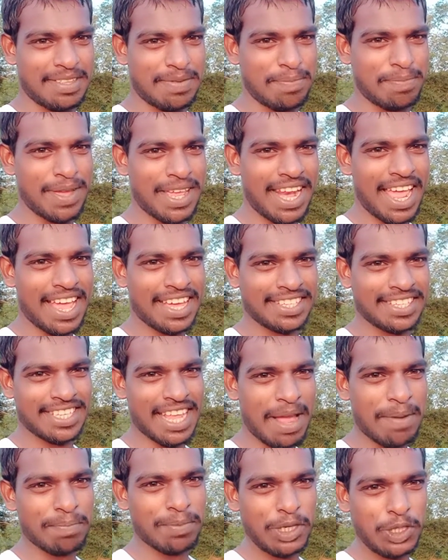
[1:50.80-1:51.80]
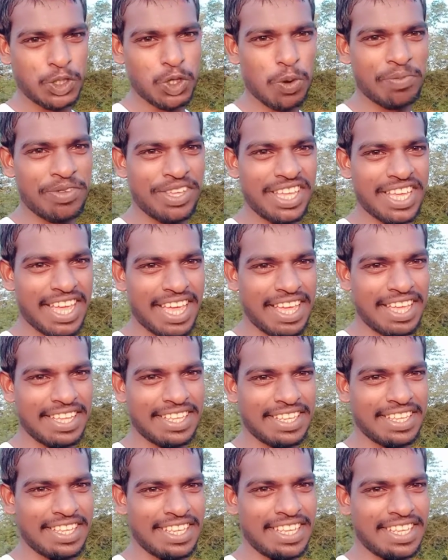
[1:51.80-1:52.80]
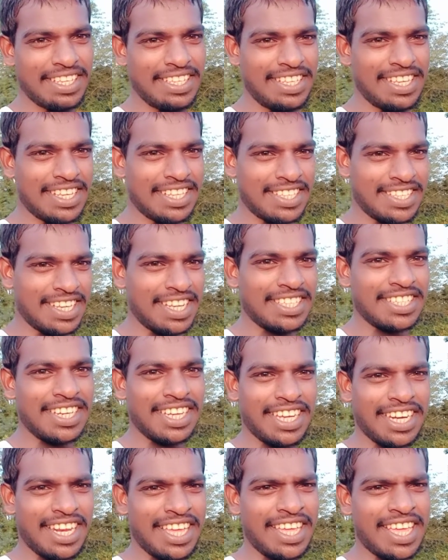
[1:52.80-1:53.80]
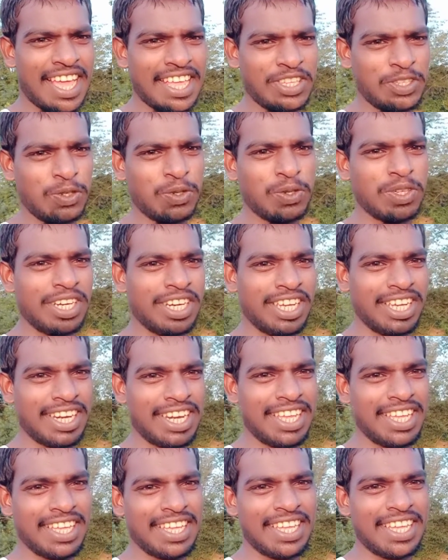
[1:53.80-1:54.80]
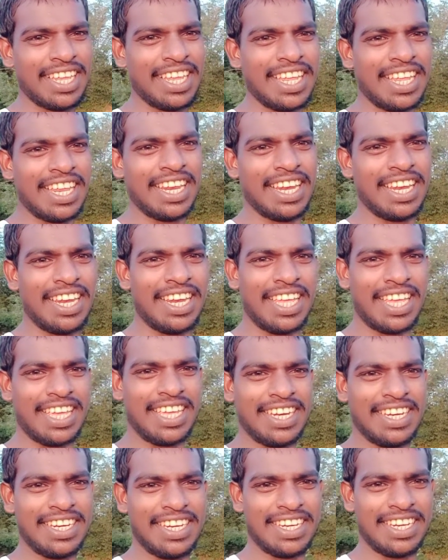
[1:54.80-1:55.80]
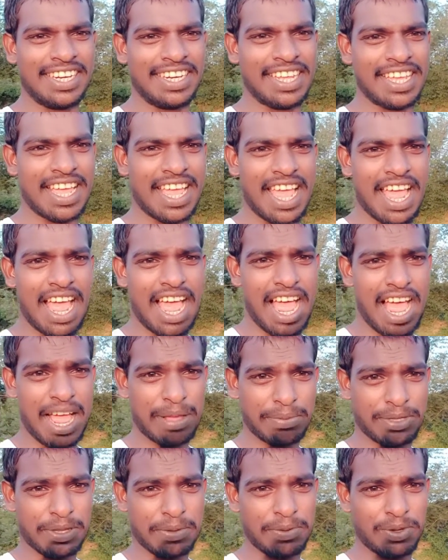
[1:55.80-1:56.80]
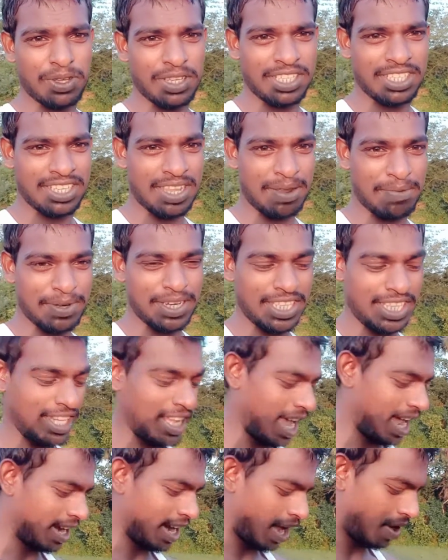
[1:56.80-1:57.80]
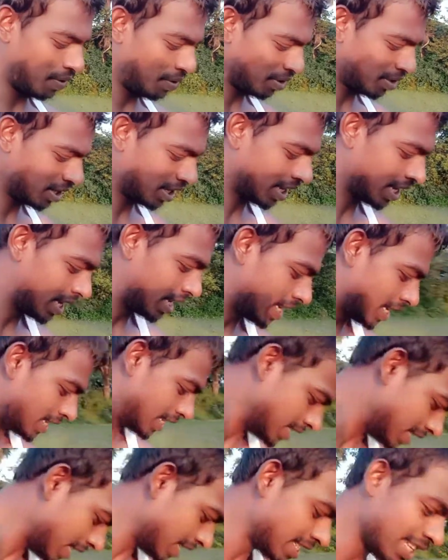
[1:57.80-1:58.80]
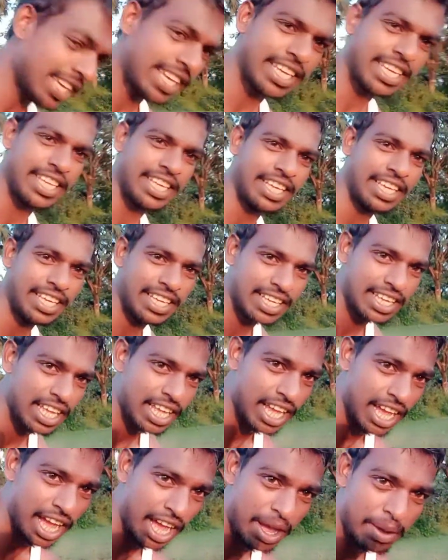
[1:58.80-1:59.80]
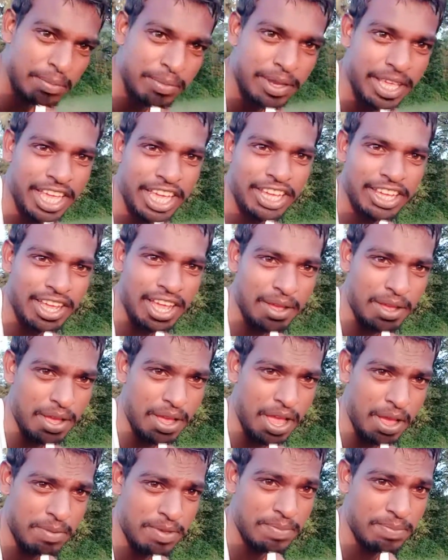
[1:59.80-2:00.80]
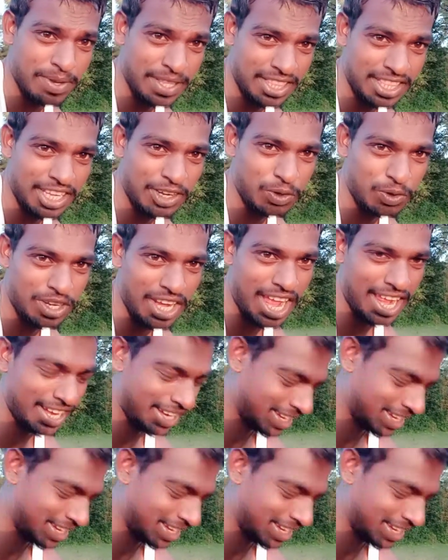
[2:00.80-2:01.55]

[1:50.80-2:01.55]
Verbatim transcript: मेरा एग्ज़ाम्पल जो भी है ये सच निकले या झूठ निकले लेकिन आप सबों के सामने दिखा रहा हूँ जैसे कि हम एक अभी पत्थर उठा रहे